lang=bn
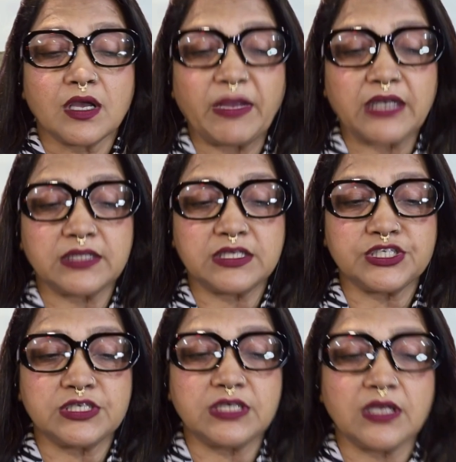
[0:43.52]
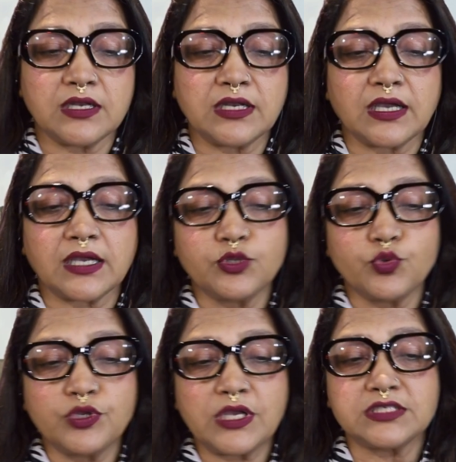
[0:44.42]
বাংলাদেশি টাকা
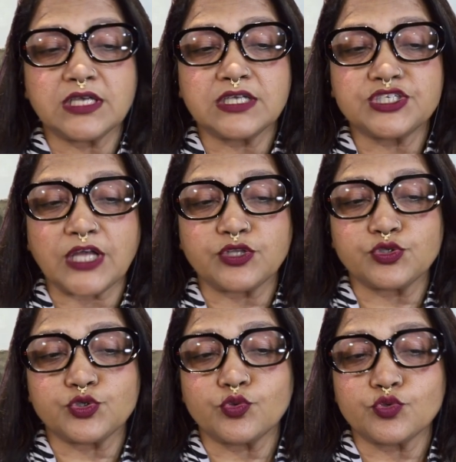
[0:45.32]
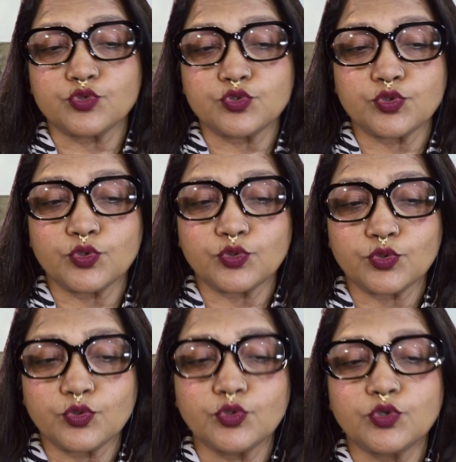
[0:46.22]
দুই হাজার সাতশো
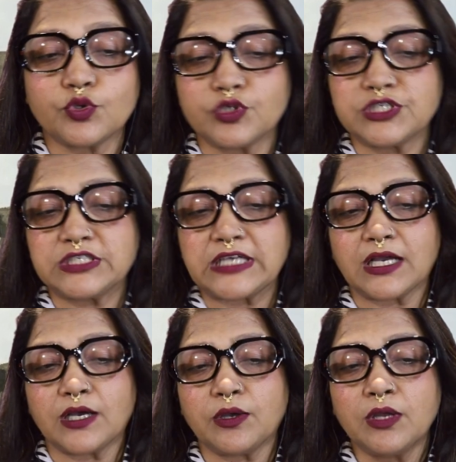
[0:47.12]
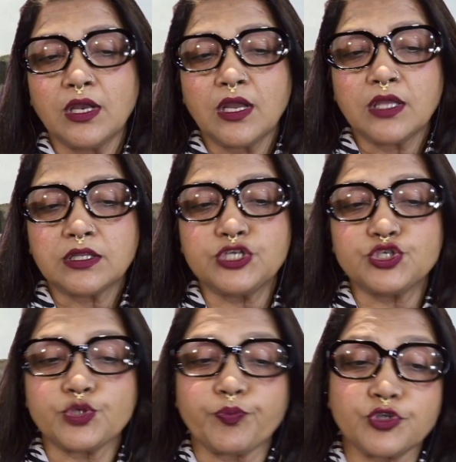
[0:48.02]
উনসত্তর কোটি টাকা
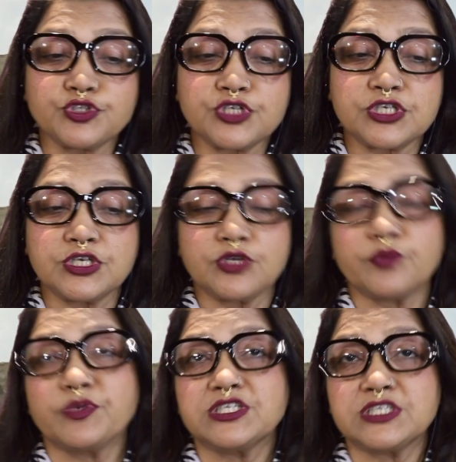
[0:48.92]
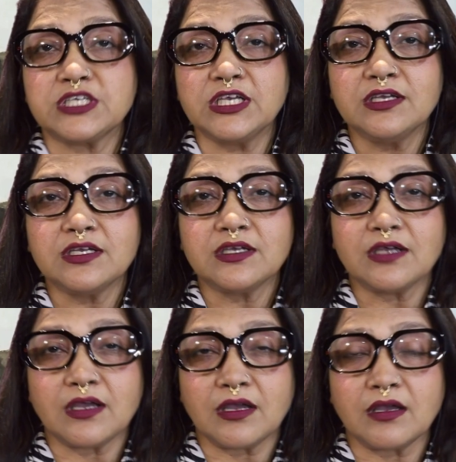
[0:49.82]
তিনশো পঞ্চাশটিরও বেশি
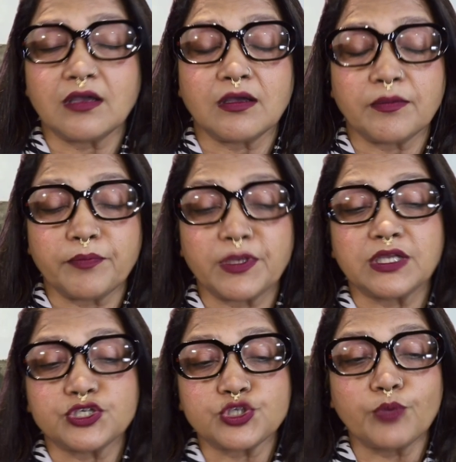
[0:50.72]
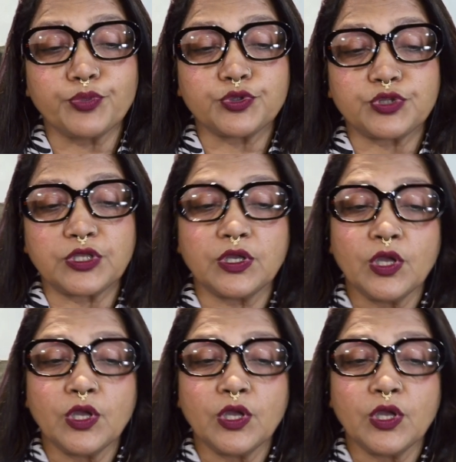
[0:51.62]
মানে সম্পত্তি